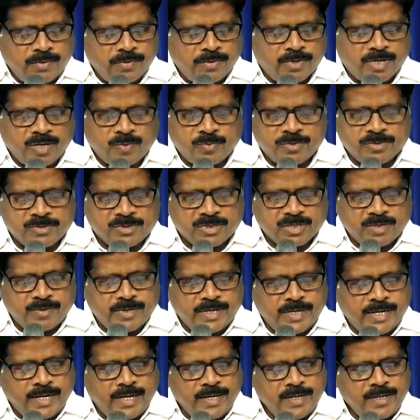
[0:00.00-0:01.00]
ఉన్న పుస్తకం
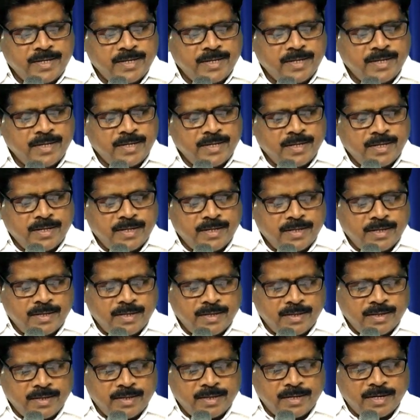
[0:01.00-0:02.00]
అది
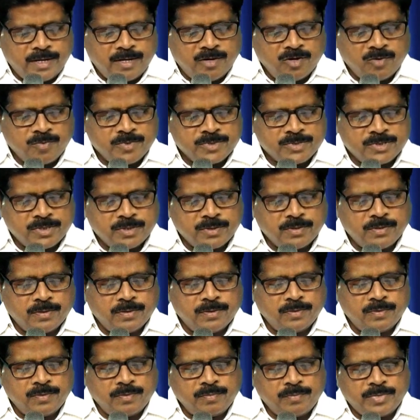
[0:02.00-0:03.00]
రెండవ పుస్తకం
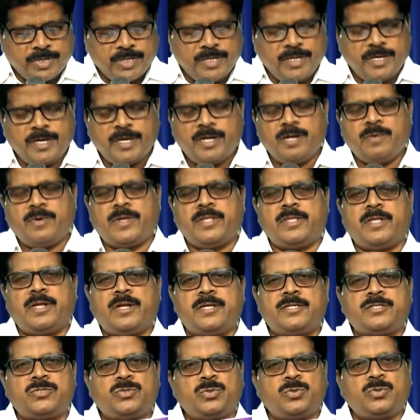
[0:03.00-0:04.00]
పదిహేను వందల
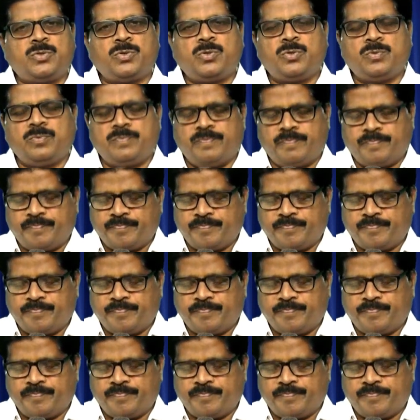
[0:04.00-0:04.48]
స్థుతులు